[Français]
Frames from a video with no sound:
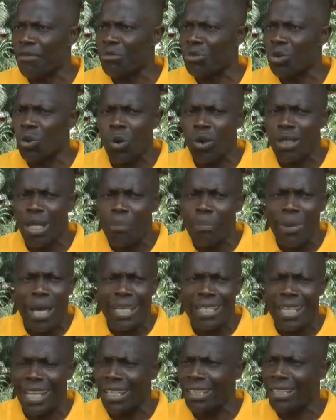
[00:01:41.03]
Nous, on n'a
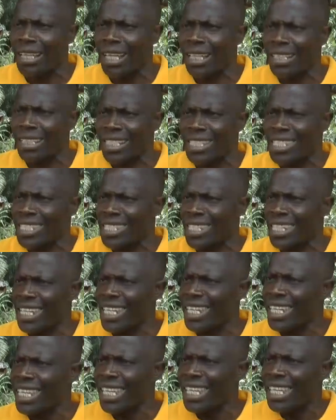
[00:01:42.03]
pas
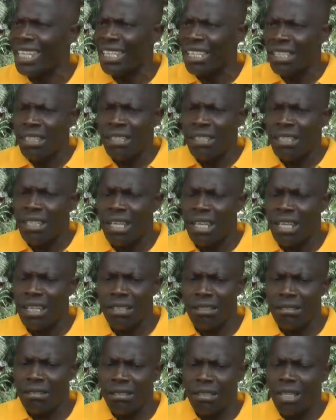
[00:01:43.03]
enregistré
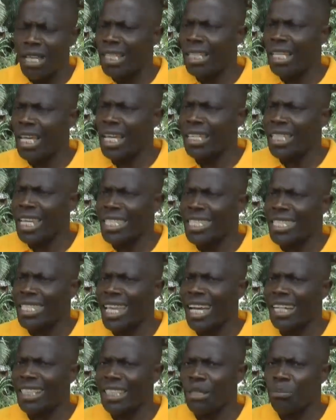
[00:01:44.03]
euh, un,
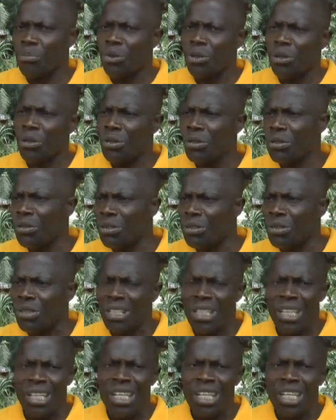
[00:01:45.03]
incident qui peut
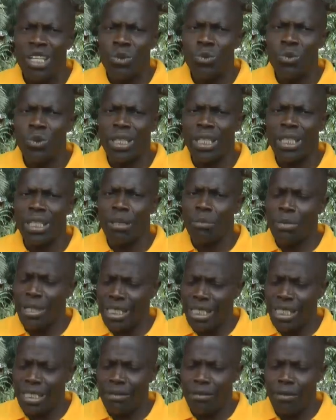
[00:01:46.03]
nuire. Ils me
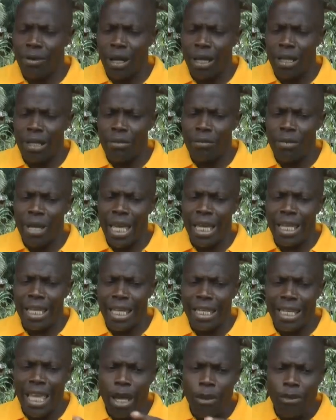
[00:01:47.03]
disent, mais
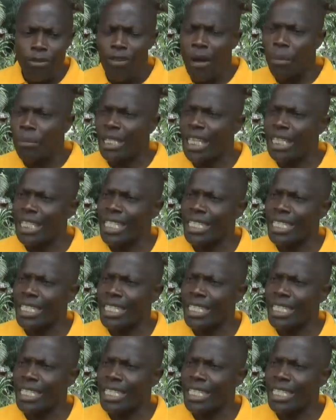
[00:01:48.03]
il y a une femme qui est